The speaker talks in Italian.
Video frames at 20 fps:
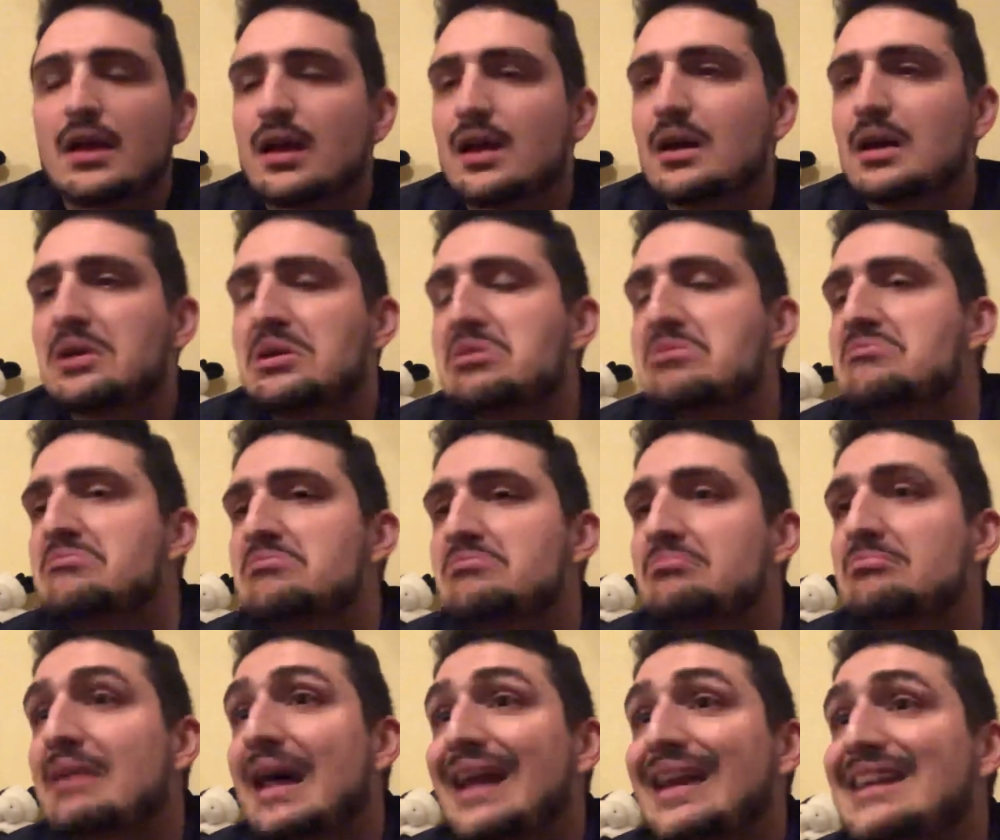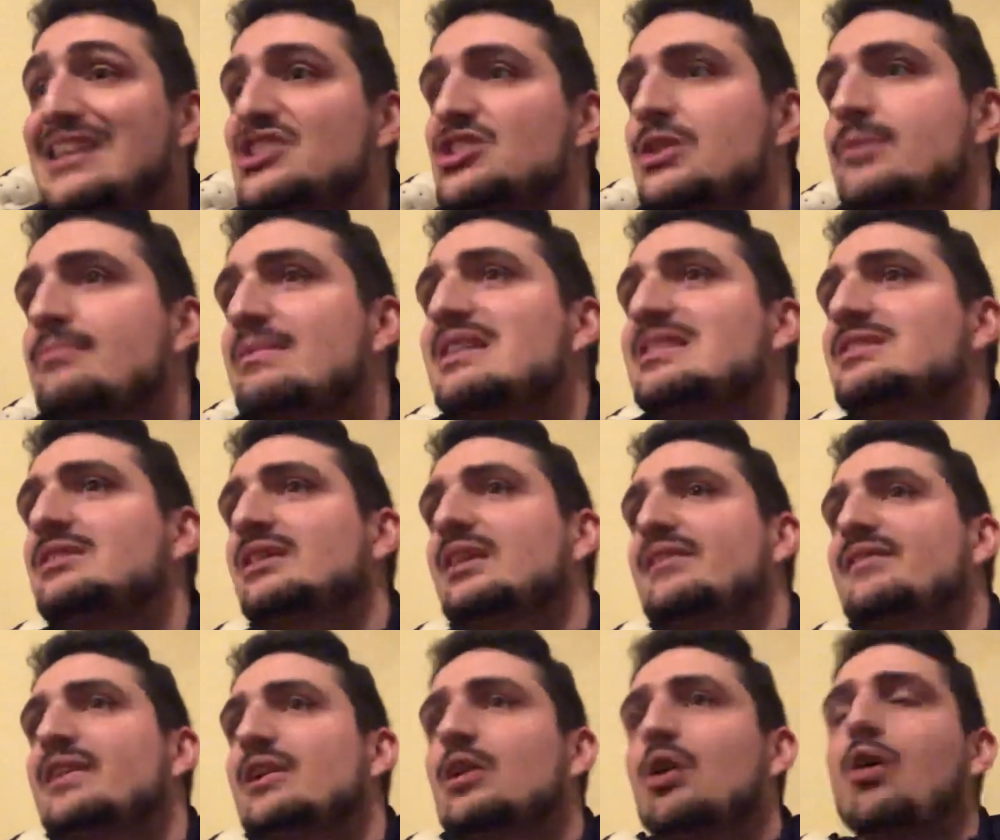Eh,
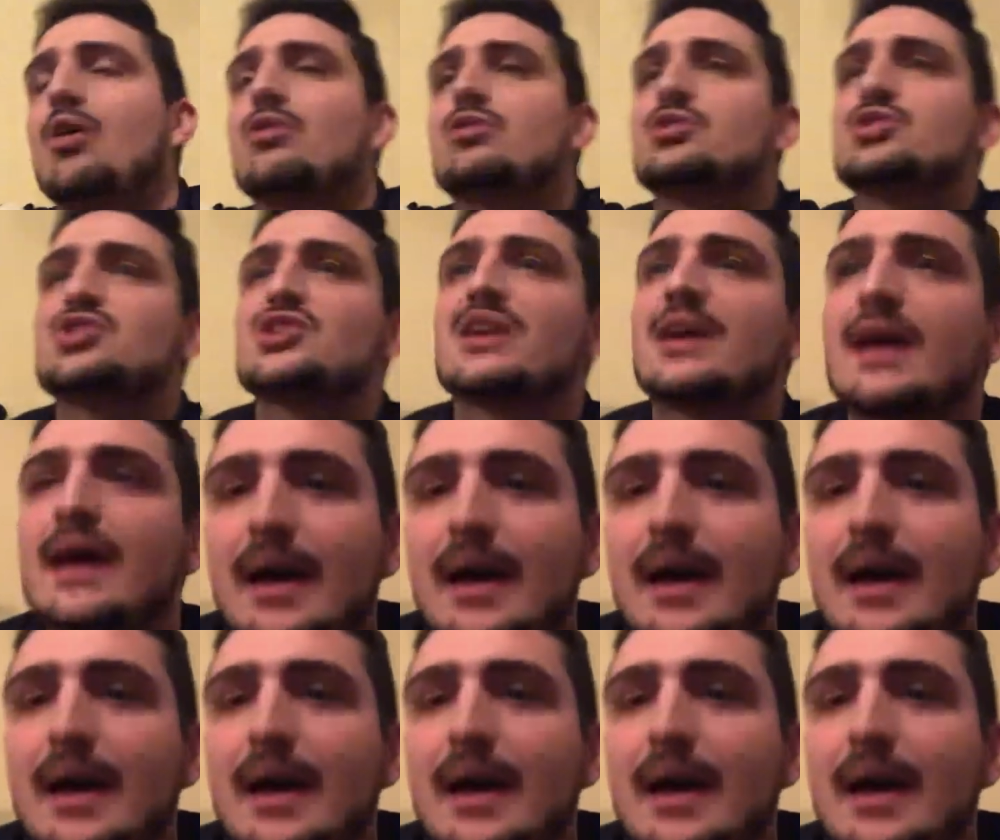leggermente veloce,